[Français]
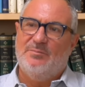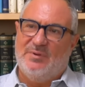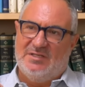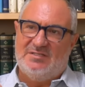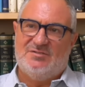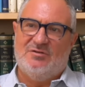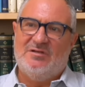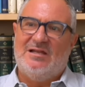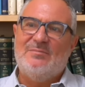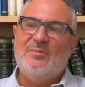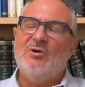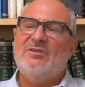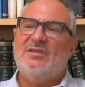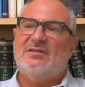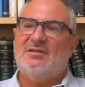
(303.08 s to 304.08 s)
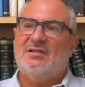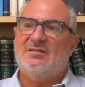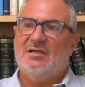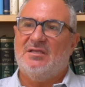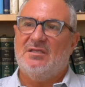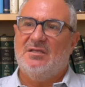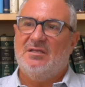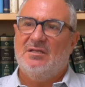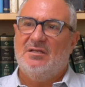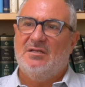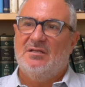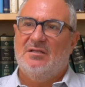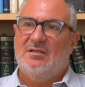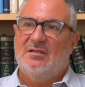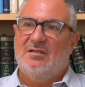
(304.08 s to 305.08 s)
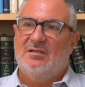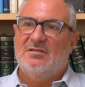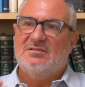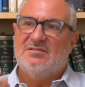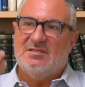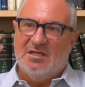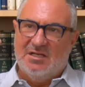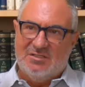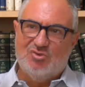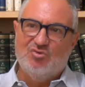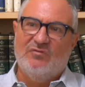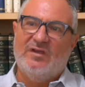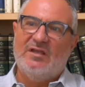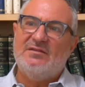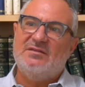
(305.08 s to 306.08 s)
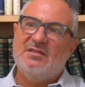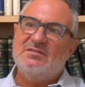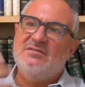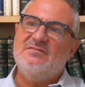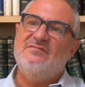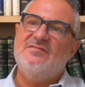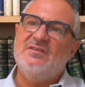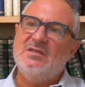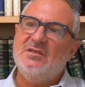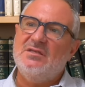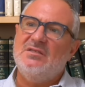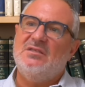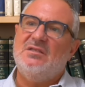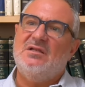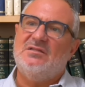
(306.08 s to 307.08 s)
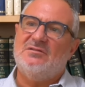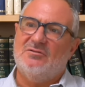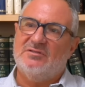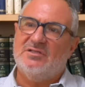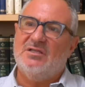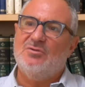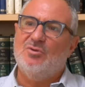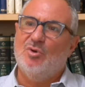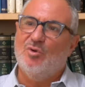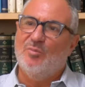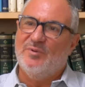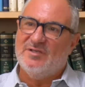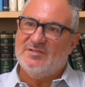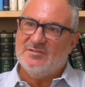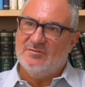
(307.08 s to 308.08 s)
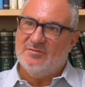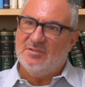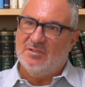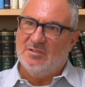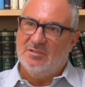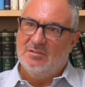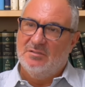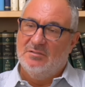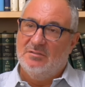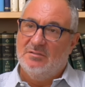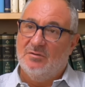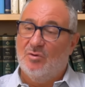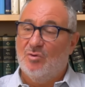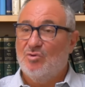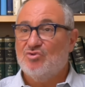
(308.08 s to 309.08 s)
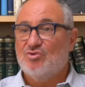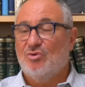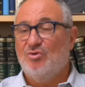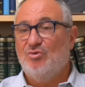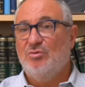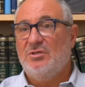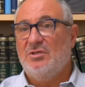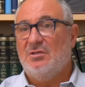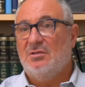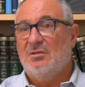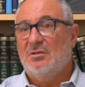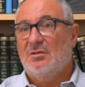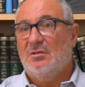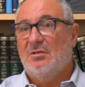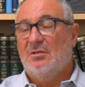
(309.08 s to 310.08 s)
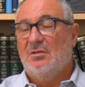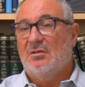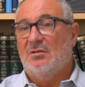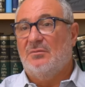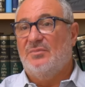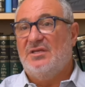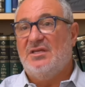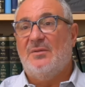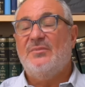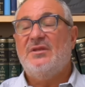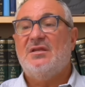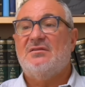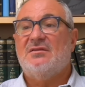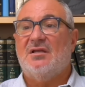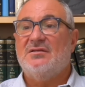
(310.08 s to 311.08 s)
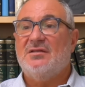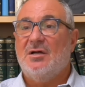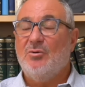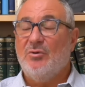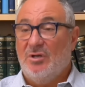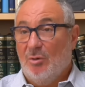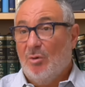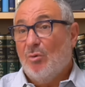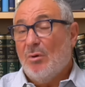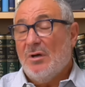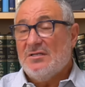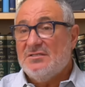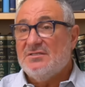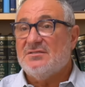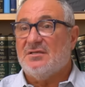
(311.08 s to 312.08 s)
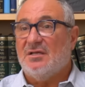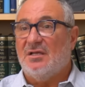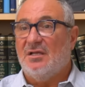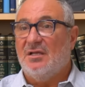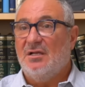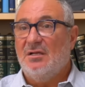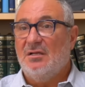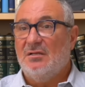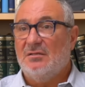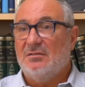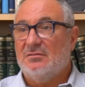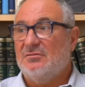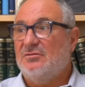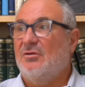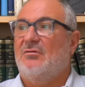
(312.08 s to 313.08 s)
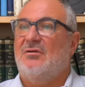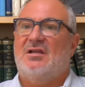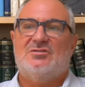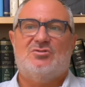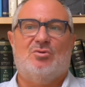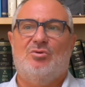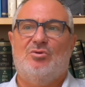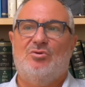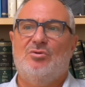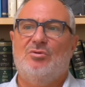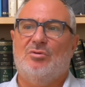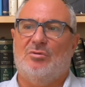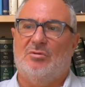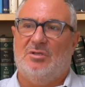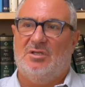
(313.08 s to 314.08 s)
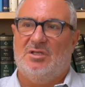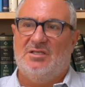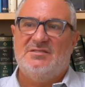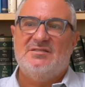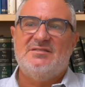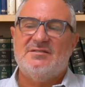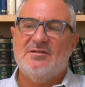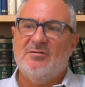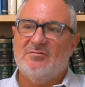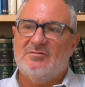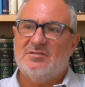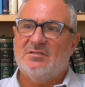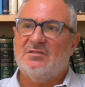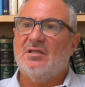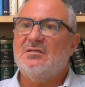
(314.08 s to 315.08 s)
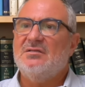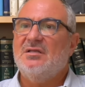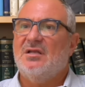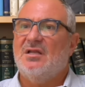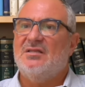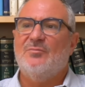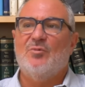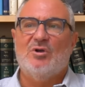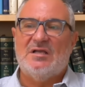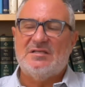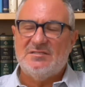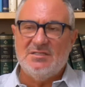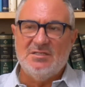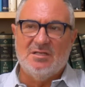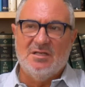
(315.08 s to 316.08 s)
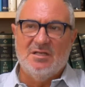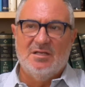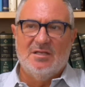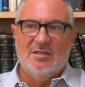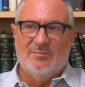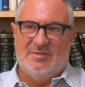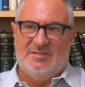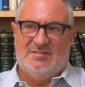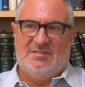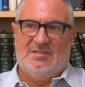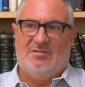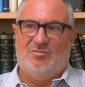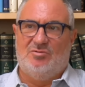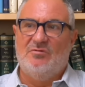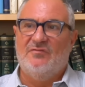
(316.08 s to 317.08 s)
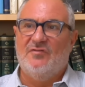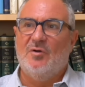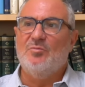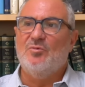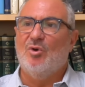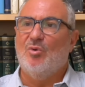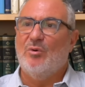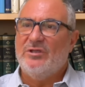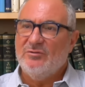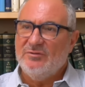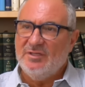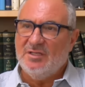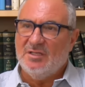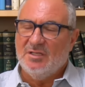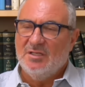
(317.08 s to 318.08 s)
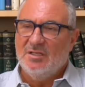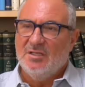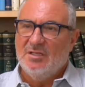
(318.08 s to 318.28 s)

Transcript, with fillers: personnellement qui est attaqué, c'est la souveraineté divine qu'il est en train de représenter. Or aujourd'hui, Binyamin Netanyahu est le roi d'Israël dans la structure existante, c'est-à-dire la démocratie mais c'est une forme de royauté.